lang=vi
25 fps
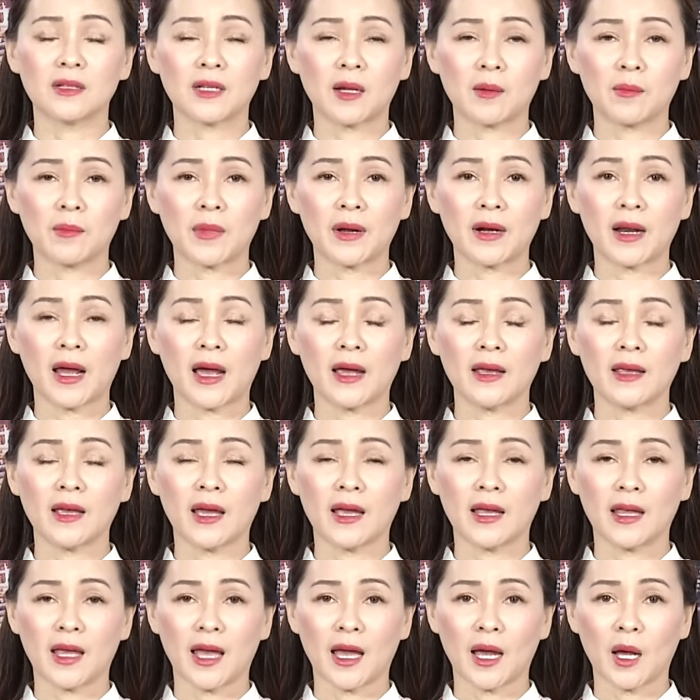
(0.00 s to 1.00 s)
năm nay
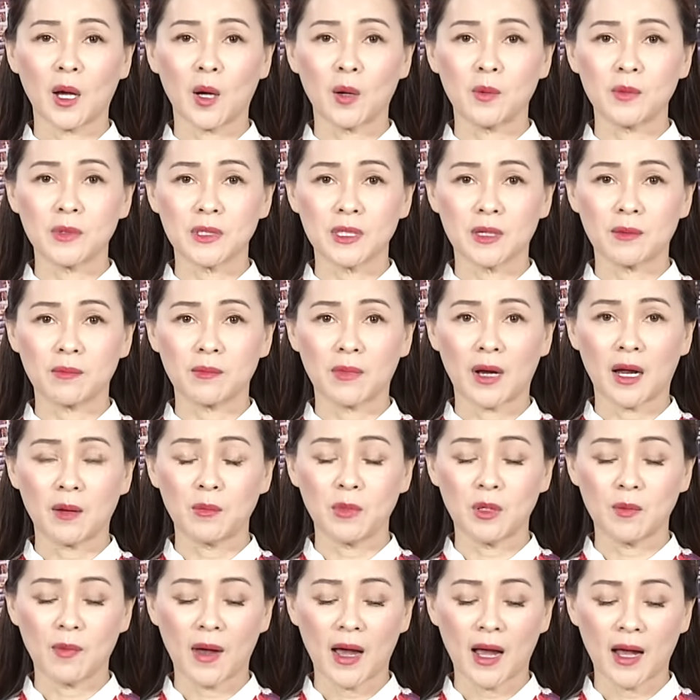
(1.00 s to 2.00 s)

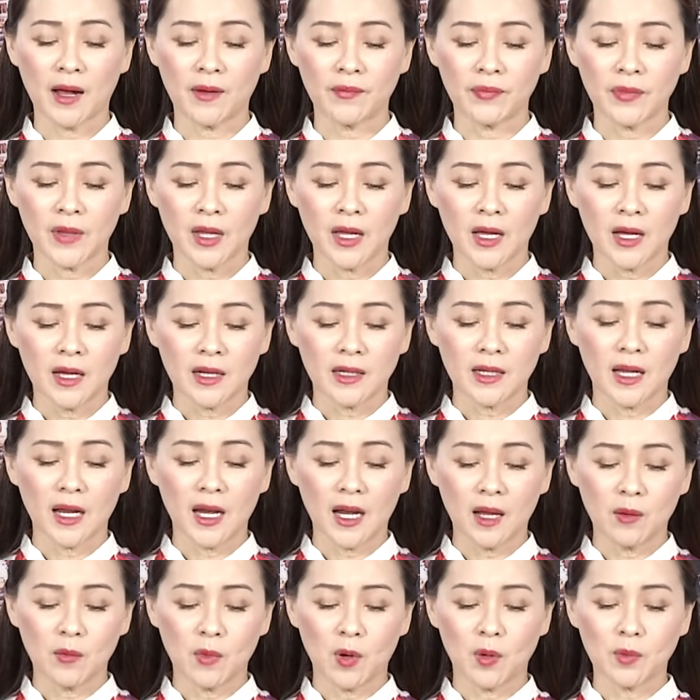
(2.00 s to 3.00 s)
2023.
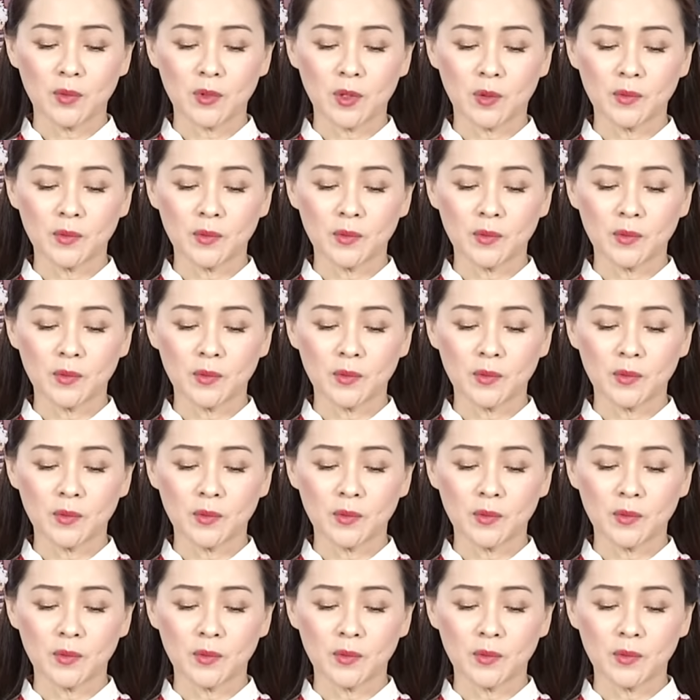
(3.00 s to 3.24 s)
Đây là một